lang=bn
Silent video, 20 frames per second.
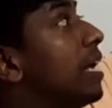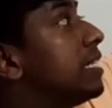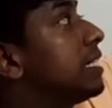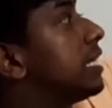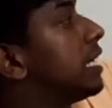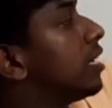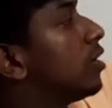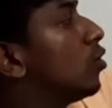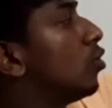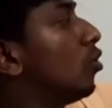
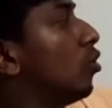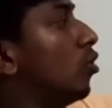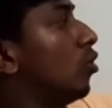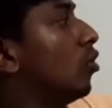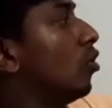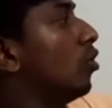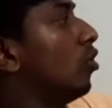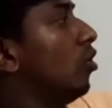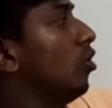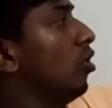বেসিকগুলো
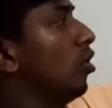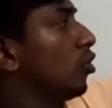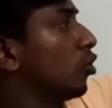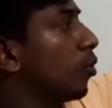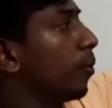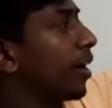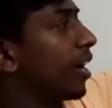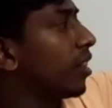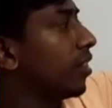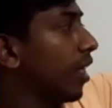
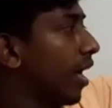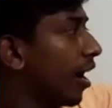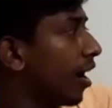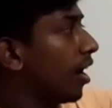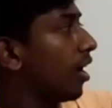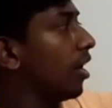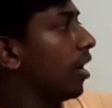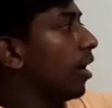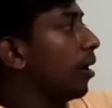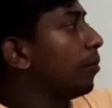তোমাকে
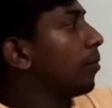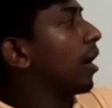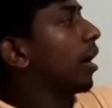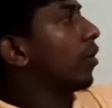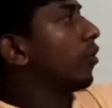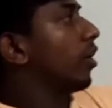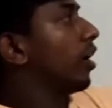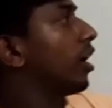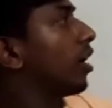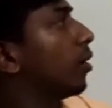দেখাইলাম
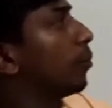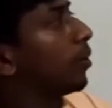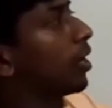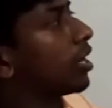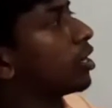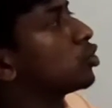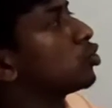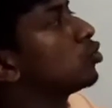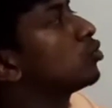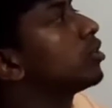কারণ এখানে আমরা
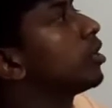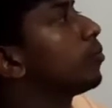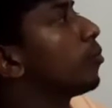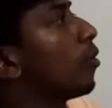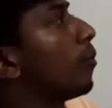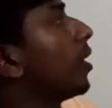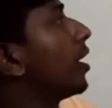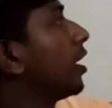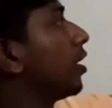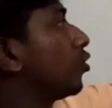একটা সূত্রের
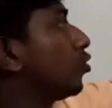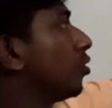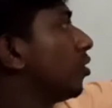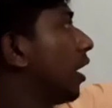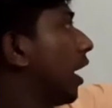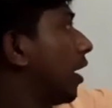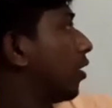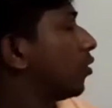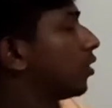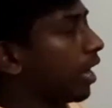প্রমাণ একটু
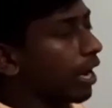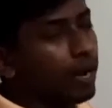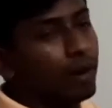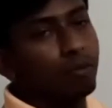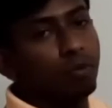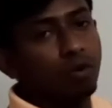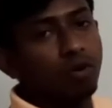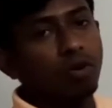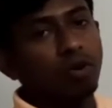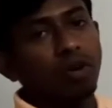এখন
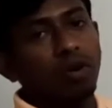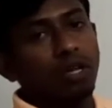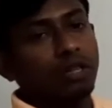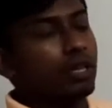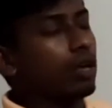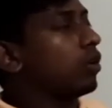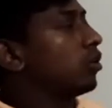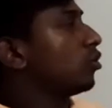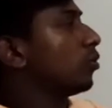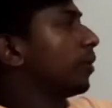দেখাবো
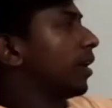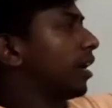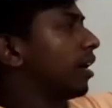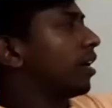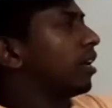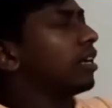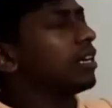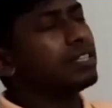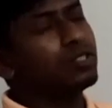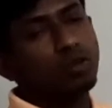তাহলে তোমার
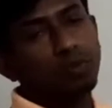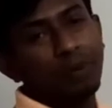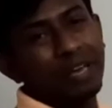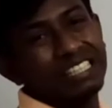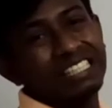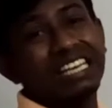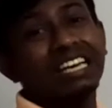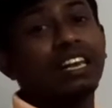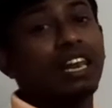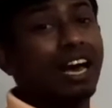এখানে কিছু
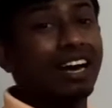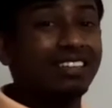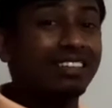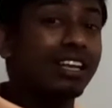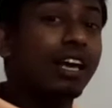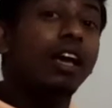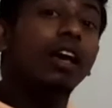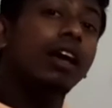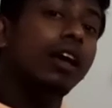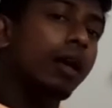বেসিক
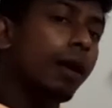লাগতে